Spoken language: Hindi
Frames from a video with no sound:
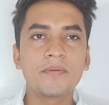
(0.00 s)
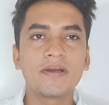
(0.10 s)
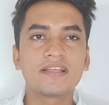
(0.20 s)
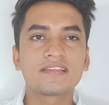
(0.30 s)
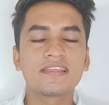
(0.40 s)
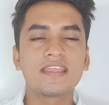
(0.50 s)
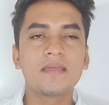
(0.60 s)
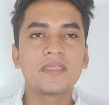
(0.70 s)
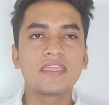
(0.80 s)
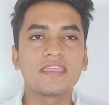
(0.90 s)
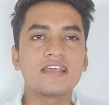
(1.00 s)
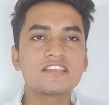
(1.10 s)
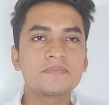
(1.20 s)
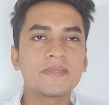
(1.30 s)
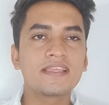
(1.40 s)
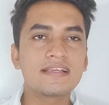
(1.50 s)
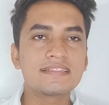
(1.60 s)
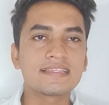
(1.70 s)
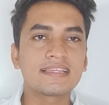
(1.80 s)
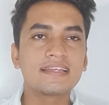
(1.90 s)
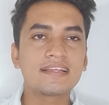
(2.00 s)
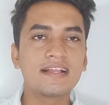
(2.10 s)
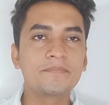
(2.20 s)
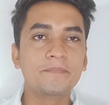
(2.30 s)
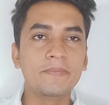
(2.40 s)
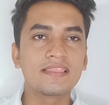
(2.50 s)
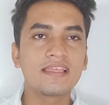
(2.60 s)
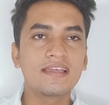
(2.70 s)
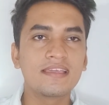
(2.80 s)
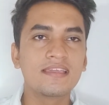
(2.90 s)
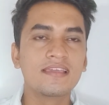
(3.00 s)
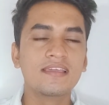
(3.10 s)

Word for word: यहाँ पे बात करेंगे यहाँ पे यस बैंक का सेकंड कार्ड मिलता है